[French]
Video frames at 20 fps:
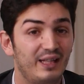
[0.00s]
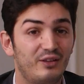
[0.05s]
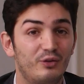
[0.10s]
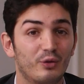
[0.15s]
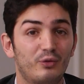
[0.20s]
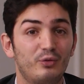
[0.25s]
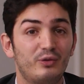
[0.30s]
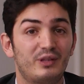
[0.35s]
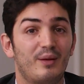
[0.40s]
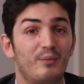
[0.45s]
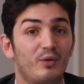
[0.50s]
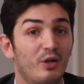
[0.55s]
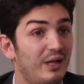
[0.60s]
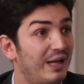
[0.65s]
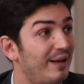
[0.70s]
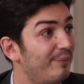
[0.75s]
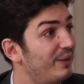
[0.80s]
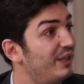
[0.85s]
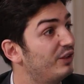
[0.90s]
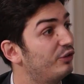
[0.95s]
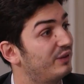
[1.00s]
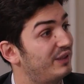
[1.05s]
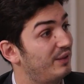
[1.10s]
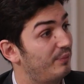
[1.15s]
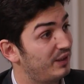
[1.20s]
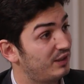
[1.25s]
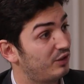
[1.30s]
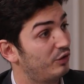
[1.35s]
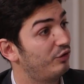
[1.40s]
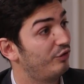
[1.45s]
Et surtout, ça me donne la paix, je ne sais
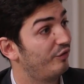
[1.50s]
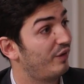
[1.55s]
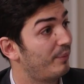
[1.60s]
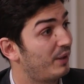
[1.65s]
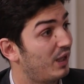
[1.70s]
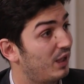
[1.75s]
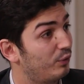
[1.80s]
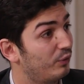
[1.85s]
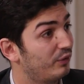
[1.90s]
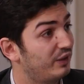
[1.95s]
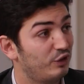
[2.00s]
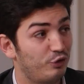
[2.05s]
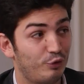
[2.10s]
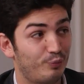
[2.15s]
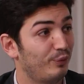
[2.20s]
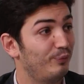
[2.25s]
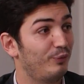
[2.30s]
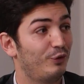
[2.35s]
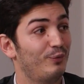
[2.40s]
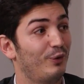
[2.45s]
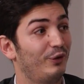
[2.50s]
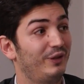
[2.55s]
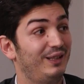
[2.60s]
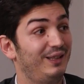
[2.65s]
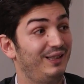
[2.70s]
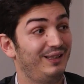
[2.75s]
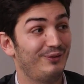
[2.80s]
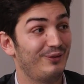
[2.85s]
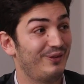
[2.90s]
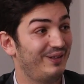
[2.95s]
pas ce que tu vas me raconter, tu peux me
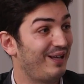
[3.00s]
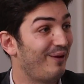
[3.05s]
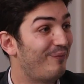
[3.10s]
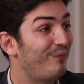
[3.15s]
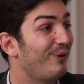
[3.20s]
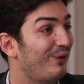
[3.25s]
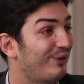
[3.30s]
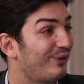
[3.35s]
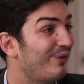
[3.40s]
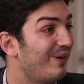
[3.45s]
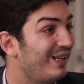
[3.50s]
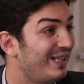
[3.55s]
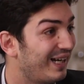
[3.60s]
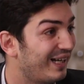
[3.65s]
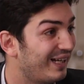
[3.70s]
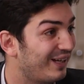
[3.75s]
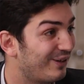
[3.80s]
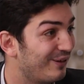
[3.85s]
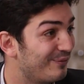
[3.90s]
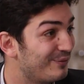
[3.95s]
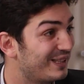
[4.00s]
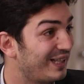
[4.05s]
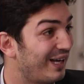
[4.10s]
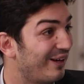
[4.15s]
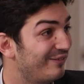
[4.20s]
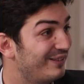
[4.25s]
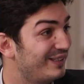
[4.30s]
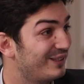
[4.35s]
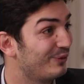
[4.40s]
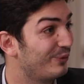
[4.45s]
demander n'importe quoi derrière comme
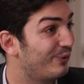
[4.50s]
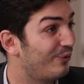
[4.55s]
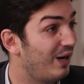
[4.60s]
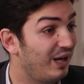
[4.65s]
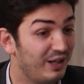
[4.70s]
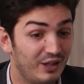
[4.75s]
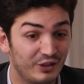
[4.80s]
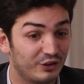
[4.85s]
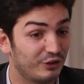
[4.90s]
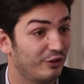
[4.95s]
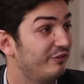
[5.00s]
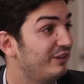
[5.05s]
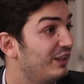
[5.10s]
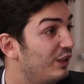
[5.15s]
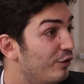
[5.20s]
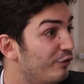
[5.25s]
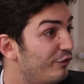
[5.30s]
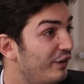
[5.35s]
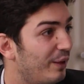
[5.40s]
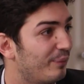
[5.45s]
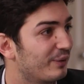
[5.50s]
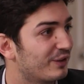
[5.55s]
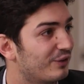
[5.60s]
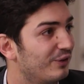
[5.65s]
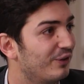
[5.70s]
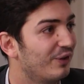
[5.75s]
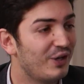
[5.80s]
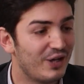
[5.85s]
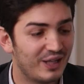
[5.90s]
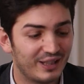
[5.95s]
service ou quoi, j'ai envie de le faire parce
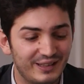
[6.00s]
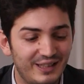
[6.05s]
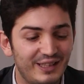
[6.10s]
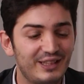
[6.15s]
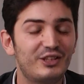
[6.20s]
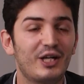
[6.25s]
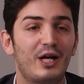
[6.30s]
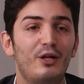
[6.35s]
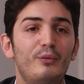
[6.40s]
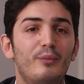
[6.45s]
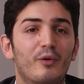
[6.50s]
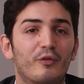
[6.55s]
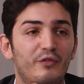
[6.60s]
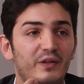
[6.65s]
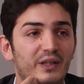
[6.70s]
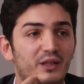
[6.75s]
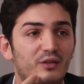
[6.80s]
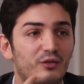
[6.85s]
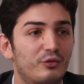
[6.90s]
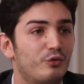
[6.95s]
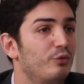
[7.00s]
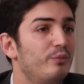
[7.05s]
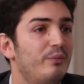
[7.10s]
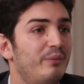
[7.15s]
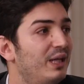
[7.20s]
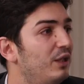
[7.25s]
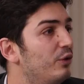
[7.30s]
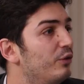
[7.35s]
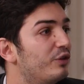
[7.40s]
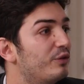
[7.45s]
que dès que j'allume, en fait, tu me
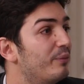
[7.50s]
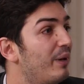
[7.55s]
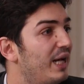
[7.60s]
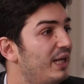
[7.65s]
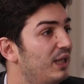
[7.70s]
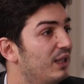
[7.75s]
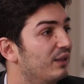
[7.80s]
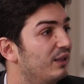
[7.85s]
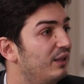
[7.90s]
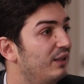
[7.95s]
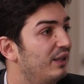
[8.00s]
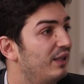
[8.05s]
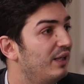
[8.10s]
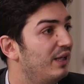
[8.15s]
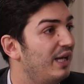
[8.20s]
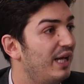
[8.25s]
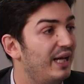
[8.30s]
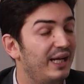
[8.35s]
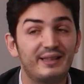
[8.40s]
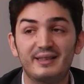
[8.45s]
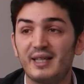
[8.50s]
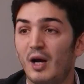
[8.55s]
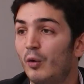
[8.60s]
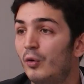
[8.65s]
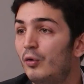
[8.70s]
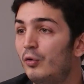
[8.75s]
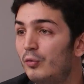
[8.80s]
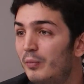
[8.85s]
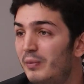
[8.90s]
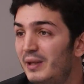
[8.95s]
mets le smile. Et ça, on
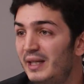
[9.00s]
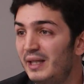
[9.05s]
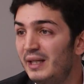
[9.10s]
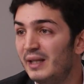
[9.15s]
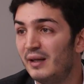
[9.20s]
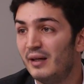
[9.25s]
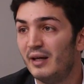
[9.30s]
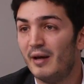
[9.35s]
l'oublie.